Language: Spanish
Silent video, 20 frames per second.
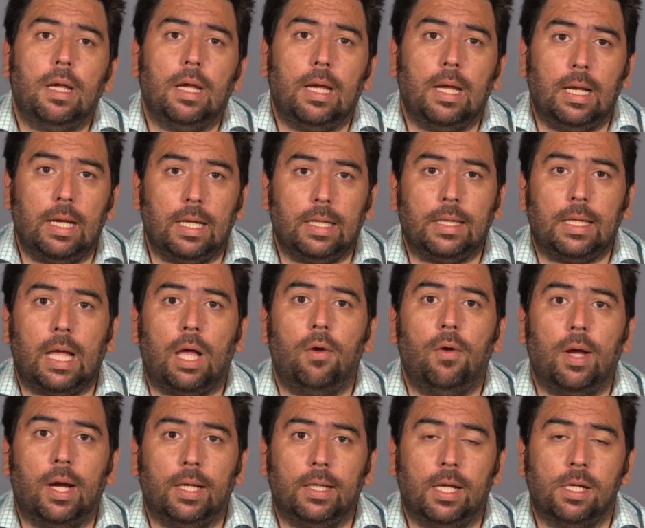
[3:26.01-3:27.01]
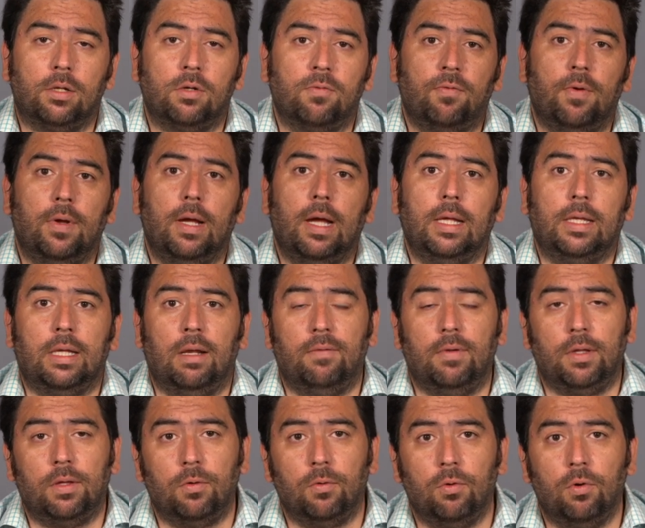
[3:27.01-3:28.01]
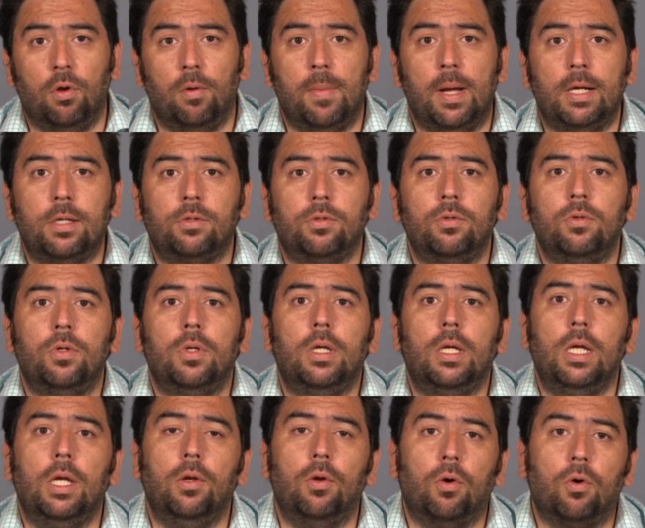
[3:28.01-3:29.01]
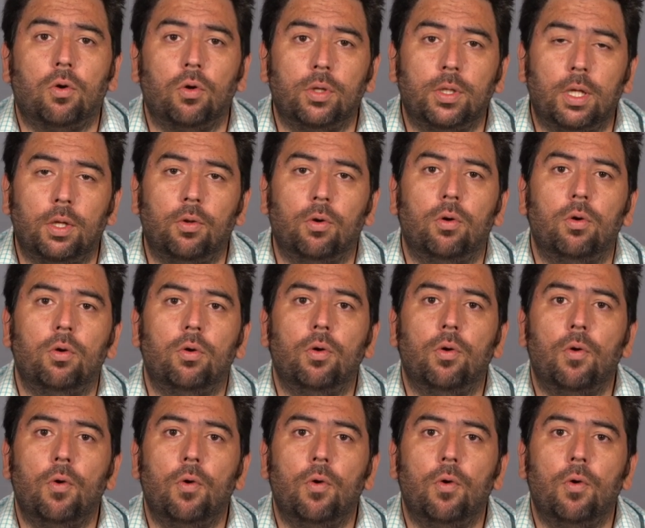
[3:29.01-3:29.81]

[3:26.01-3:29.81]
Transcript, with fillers: el estado de catástrofe hasta el 21 de marzo y nos condenó